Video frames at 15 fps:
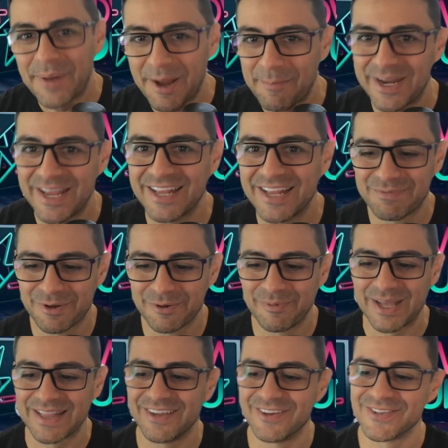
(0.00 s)
para Brenda e para o
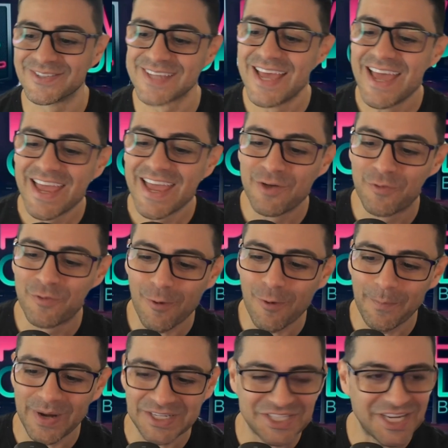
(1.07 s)
Matheus. Eu vou
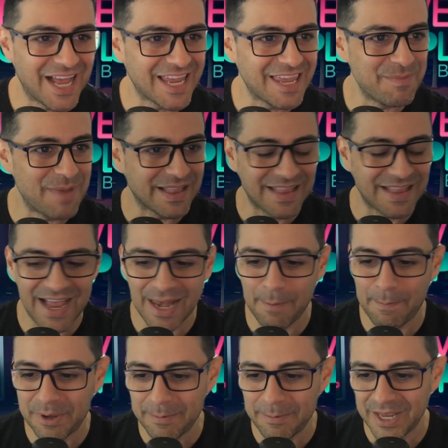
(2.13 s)
compartilhar aqui minha tela
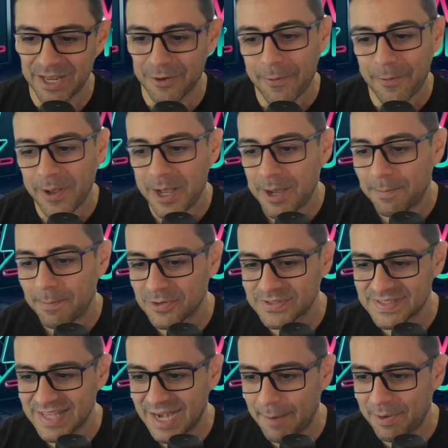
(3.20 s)
primeiro,
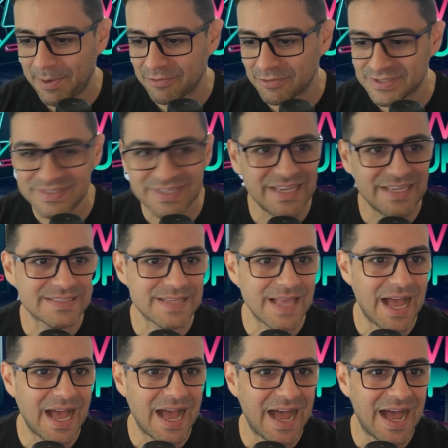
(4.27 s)
mostrar para vocês
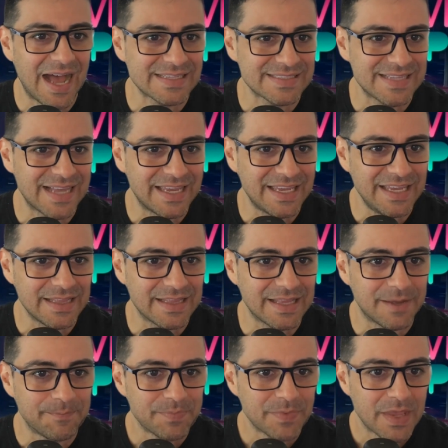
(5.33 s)
a
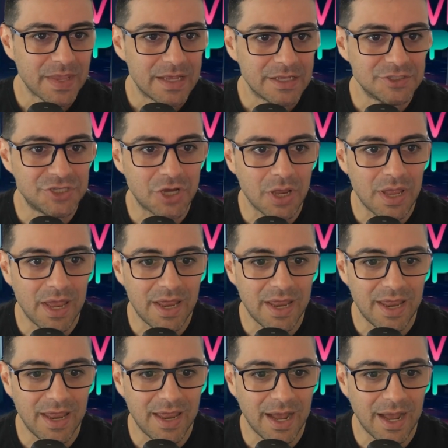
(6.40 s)
saída, de,
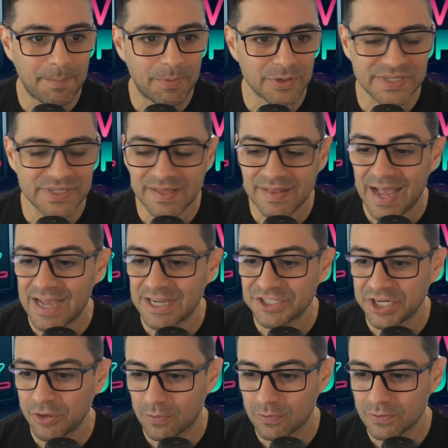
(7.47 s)
é, a
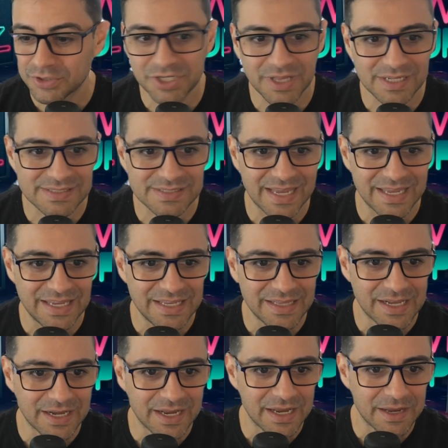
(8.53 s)
porcentagem ontem da
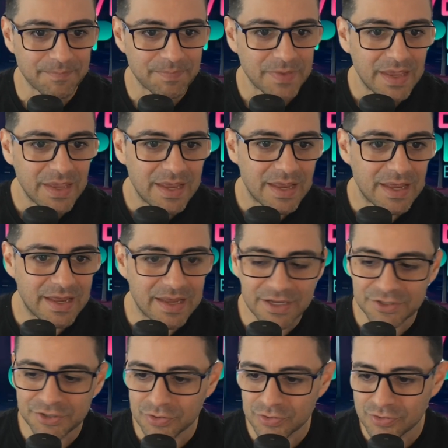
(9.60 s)
saída, né? É,
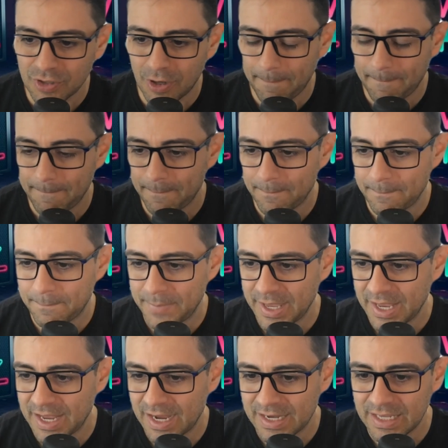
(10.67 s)
deixa eu só
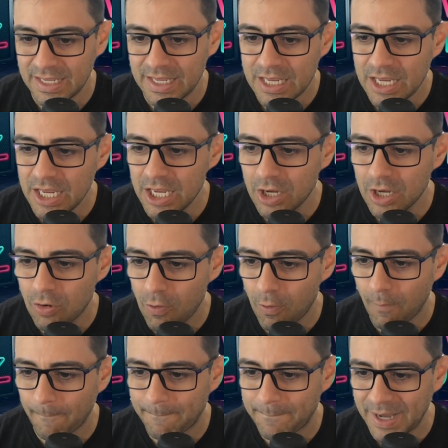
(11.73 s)
pegar aqui e
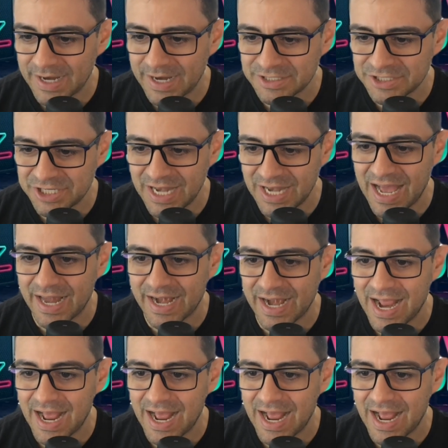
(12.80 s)
compartilhar